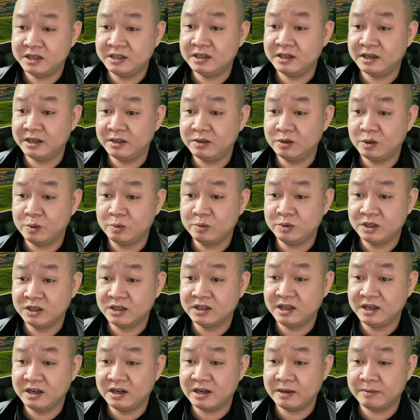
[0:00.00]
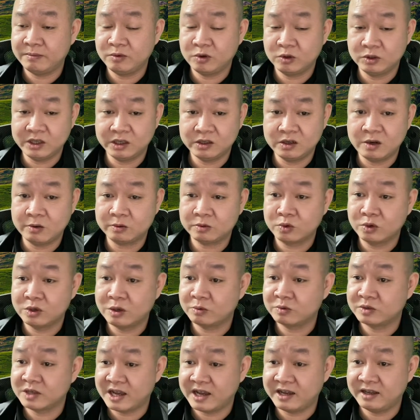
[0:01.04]
gì đấy, tôi không nhớ tên lắm, có thể tôi
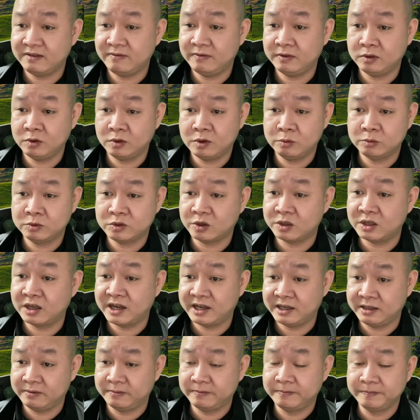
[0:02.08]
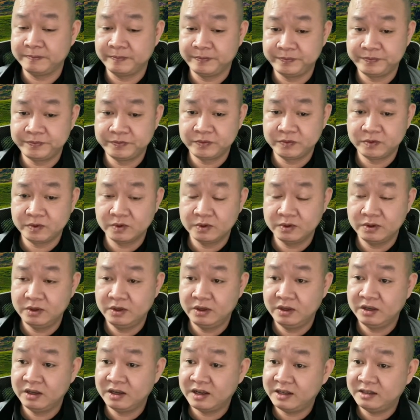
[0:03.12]
đọc sai vì tôi không giỏi tiếng Anh.
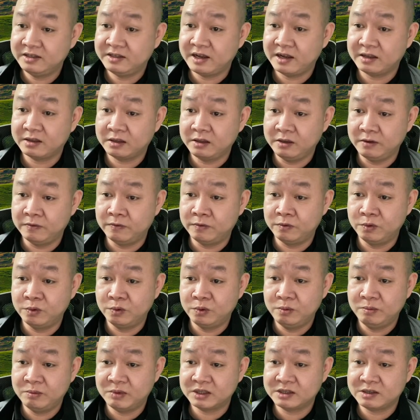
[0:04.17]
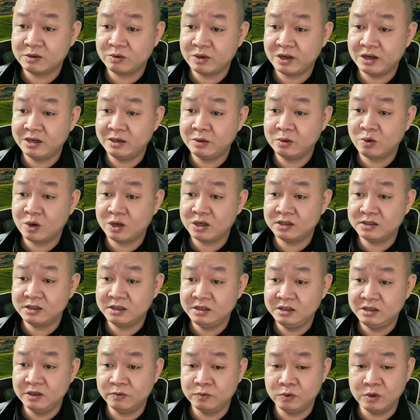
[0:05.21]
Cái anh chàng tỷ phú mà sau này liên quan đến
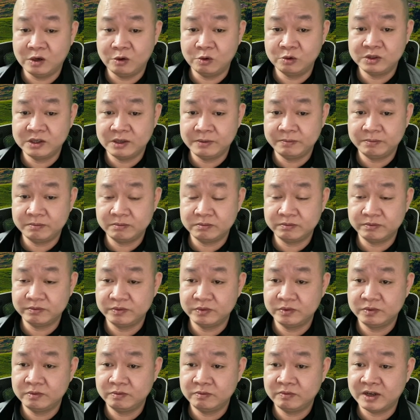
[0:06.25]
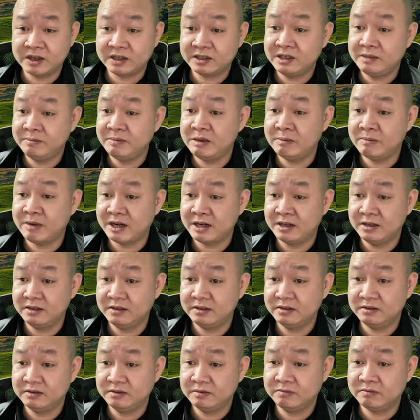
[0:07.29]
rất nhiều vụ ấu dâm, và khi bị bắt
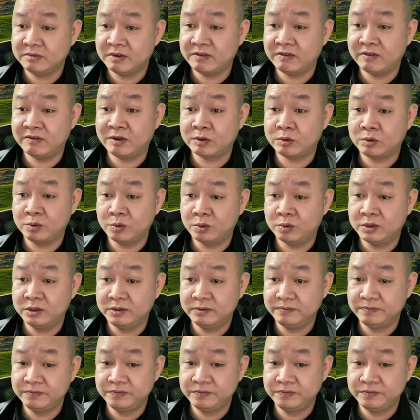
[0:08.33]
và phải vào tù,